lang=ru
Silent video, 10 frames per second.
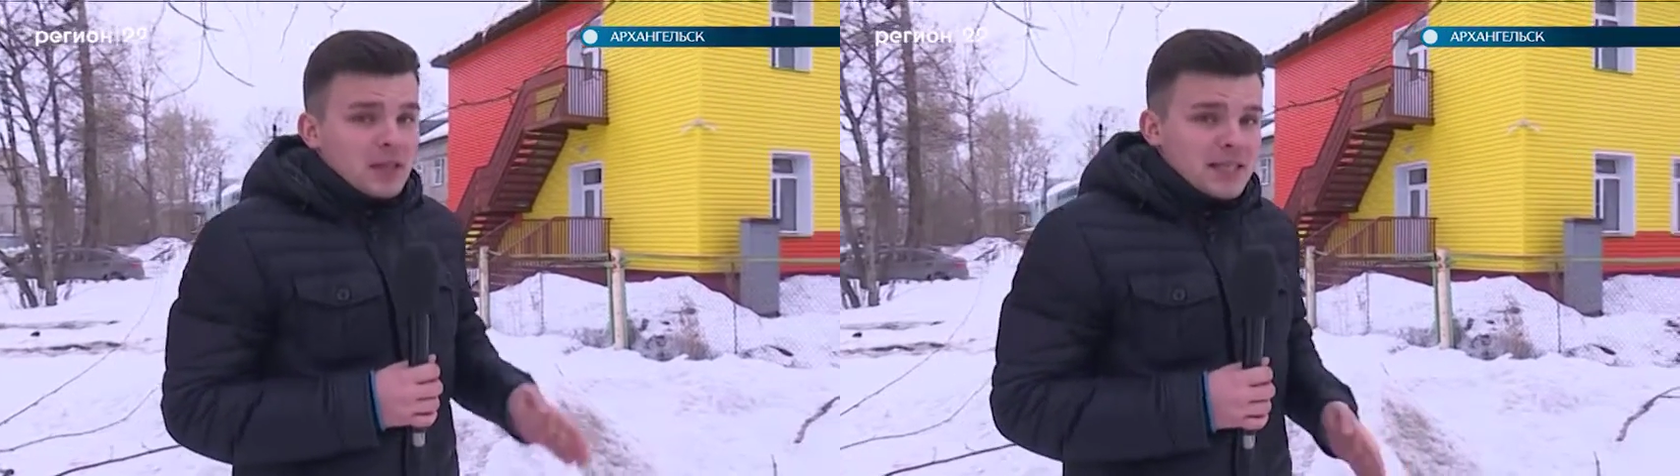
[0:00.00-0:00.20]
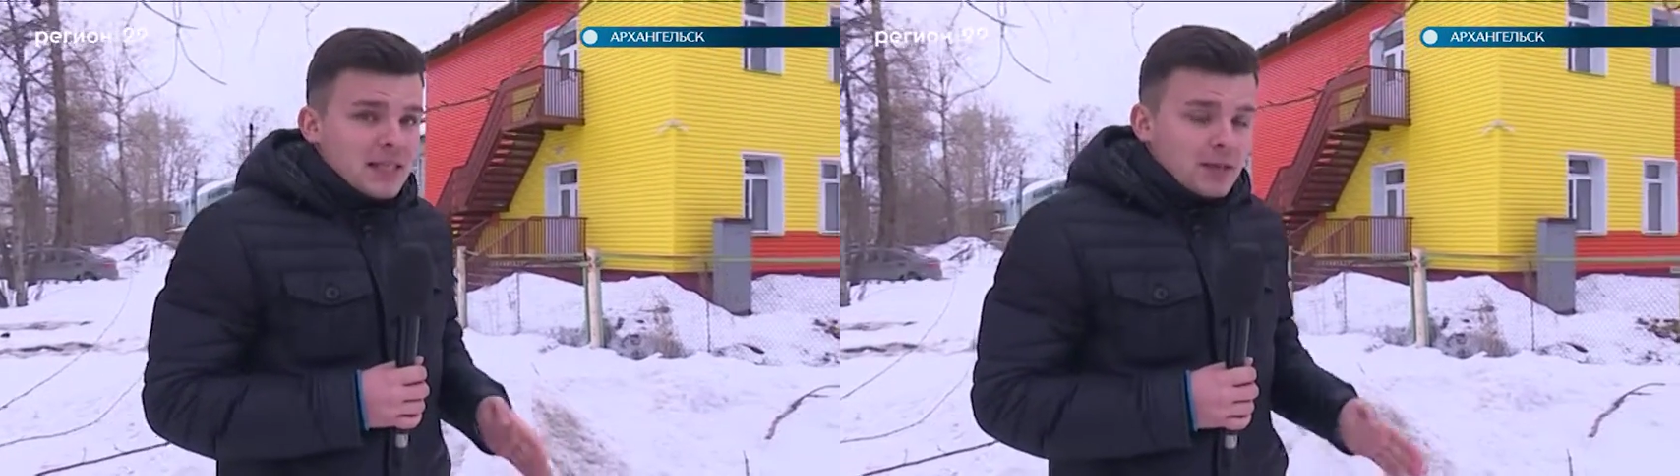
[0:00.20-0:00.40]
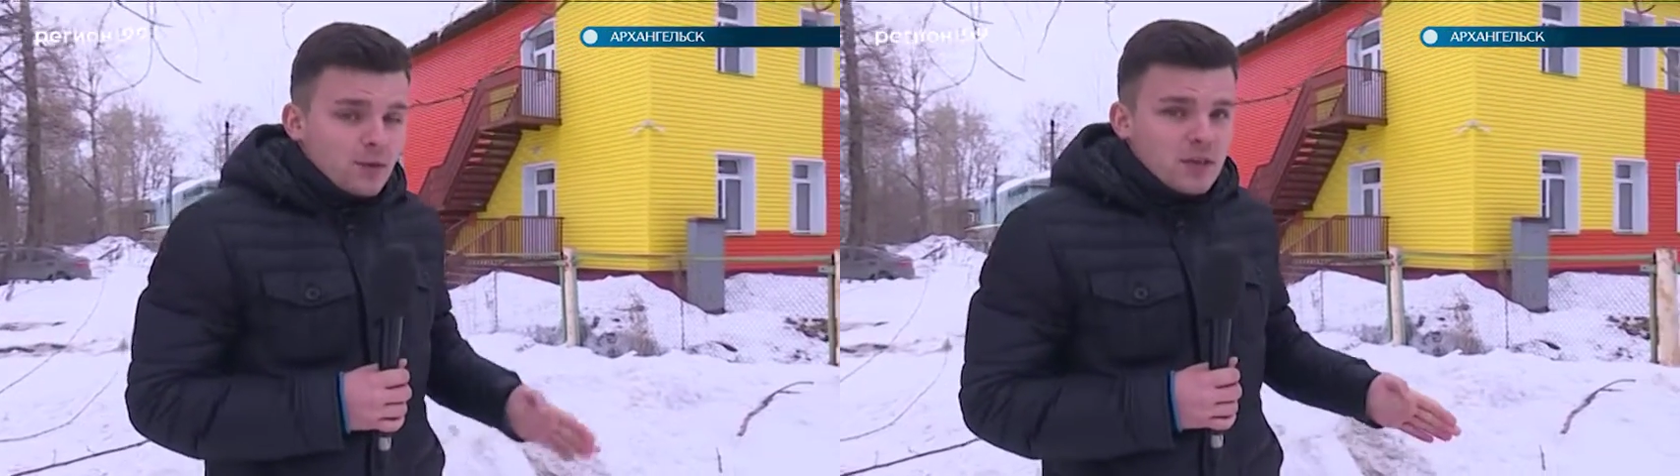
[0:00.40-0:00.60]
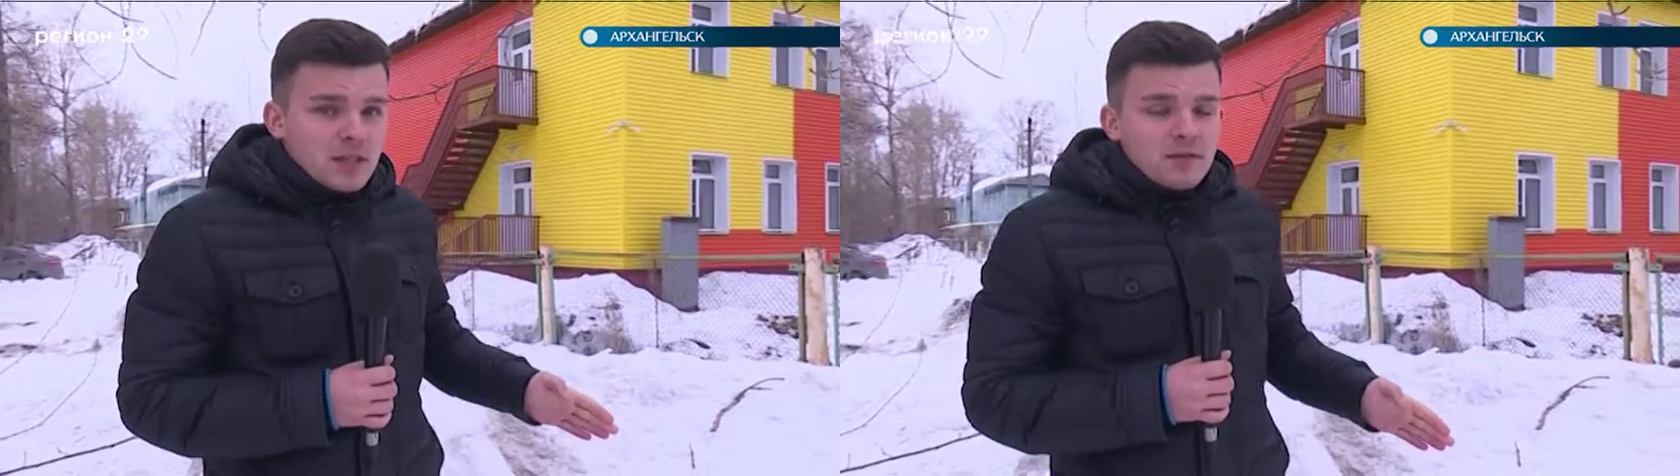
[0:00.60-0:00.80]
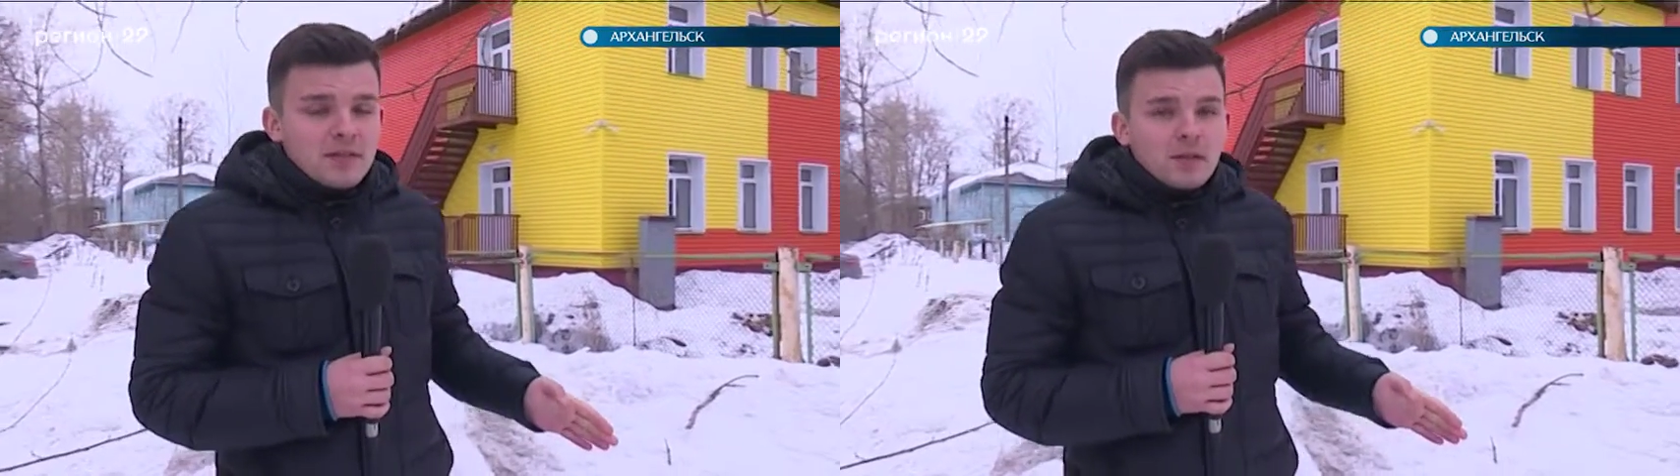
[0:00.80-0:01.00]
Зданию
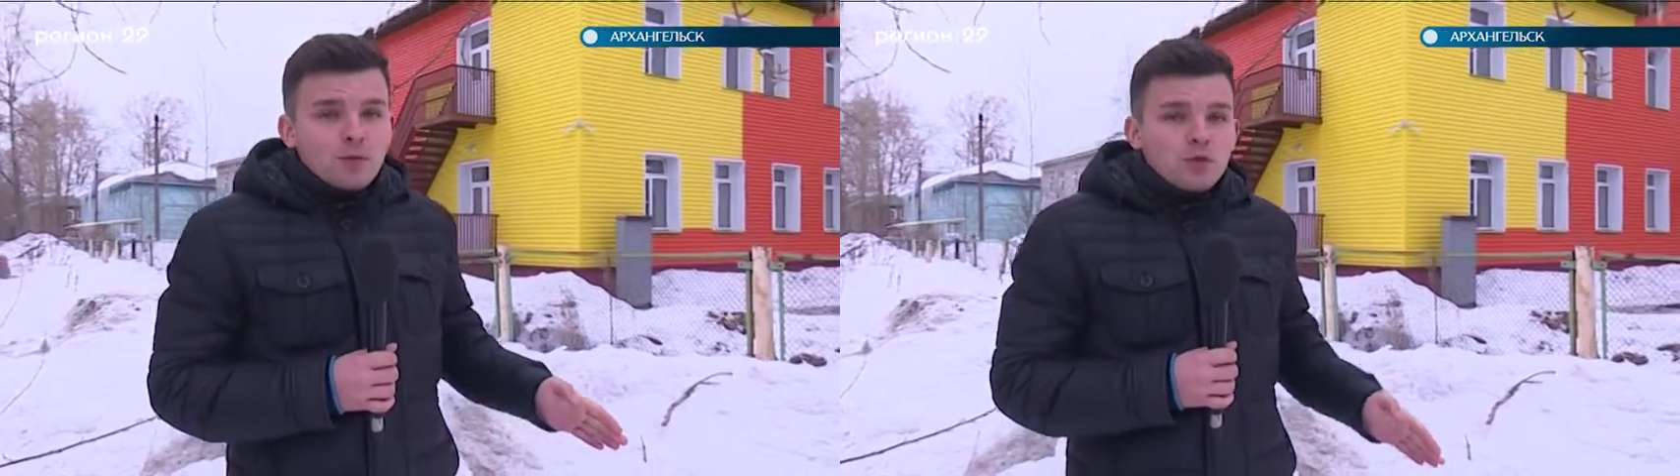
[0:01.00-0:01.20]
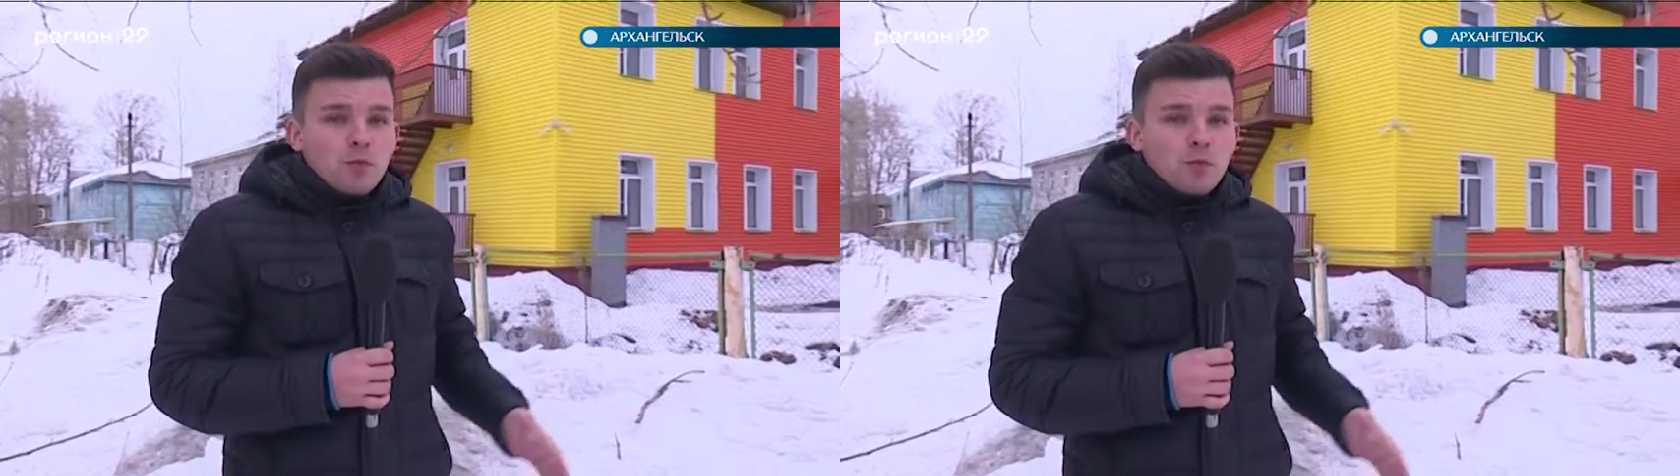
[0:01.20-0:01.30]
детского сада уже